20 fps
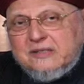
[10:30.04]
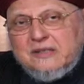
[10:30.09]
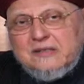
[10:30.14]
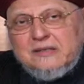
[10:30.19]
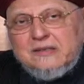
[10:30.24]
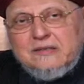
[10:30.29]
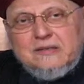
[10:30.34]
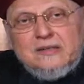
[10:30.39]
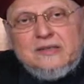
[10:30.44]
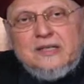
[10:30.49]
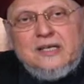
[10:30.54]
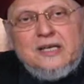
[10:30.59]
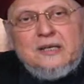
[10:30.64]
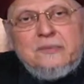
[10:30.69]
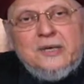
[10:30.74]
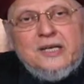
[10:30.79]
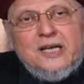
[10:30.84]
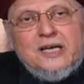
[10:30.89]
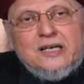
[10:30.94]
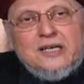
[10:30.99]
انت إيه،, ايه
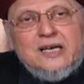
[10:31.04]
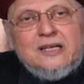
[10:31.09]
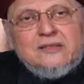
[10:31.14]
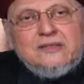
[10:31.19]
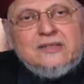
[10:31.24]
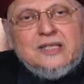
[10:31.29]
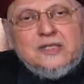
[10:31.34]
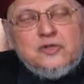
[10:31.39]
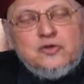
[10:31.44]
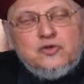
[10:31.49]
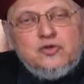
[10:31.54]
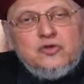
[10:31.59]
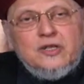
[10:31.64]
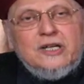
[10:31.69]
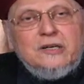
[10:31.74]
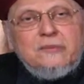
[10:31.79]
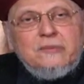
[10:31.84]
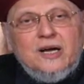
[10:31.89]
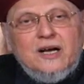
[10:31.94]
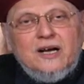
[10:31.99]
اللي منعك ان
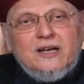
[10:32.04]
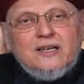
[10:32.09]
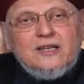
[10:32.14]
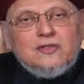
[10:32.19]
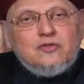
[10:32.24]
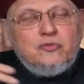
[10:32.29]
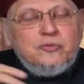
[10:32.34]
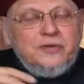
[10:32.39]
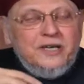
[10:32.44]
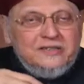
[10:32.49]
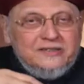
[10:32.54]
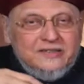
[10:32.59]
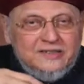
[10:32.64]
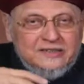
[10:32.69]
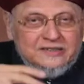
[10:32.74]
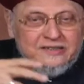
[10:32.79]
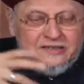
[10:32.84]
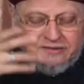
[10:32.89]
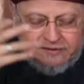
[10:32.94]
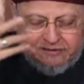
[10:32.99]
تسجد لما خلقت
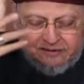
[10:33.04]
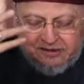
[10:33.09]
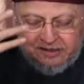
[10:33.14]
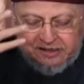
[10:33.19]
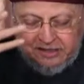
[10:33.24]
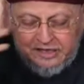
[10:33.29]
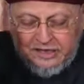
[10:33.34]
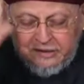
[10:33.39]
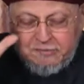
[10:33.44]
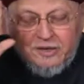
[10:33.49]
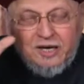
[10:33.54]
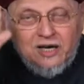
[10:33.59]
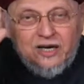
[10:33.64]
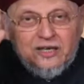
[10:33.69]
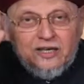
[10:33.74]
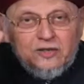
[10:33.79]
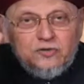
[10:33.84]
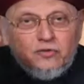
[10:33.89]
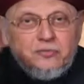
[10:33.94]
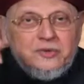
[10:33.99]
بيدي لما
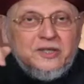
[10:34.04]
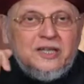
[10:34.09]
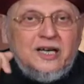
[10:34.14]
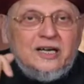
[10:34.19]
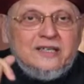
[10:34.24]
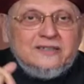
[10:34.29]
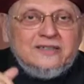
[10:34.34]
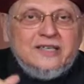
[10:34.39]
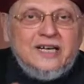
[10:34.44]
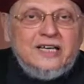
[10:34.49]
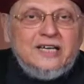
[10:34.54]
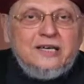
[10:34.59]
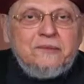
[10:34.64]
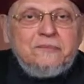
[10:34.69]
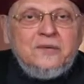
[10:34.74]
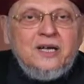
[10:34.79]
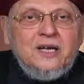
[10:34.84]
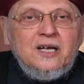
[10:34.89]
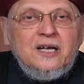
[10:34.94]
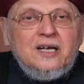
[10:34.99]
خلقت بيدي
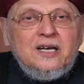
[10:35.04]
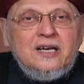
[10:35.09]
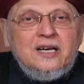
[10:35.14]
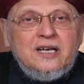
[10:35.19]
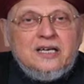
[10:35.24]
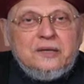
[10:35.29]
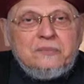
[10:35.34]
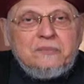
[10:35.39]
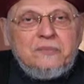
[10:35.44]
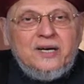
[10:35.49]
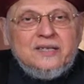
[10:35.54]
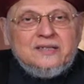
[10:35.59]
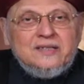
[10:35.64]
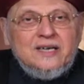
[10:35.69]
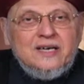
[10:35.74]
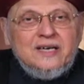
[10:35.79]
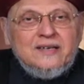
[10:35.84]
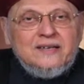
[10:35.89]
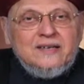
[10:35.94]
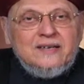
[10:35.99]
هنتكلم لكن بعد
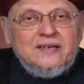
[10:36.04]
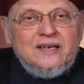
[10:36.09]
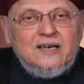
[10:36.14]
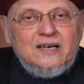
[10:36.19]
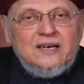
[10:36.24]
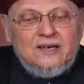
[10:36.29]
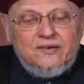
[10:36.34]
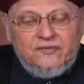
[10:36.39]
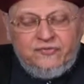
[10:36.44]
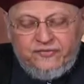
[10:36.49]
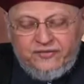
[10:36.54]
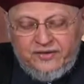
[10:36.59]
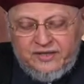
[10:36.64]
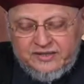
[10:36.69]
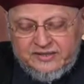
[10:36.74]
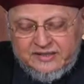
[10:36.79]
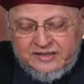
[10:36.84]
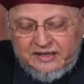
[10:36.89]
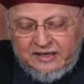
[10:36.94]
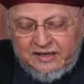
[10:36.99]
هذا
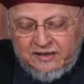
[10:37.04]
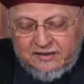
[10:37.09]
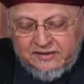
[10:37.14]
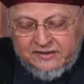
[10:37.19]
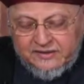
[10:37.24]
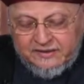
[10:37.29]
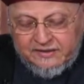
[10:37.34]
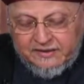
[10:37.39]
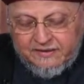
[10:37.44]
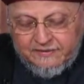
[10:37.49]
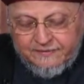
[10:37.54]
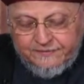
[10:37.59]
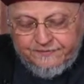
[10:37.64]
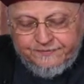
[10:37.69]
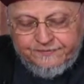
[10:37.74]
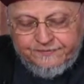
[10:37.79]
الفاصل القصير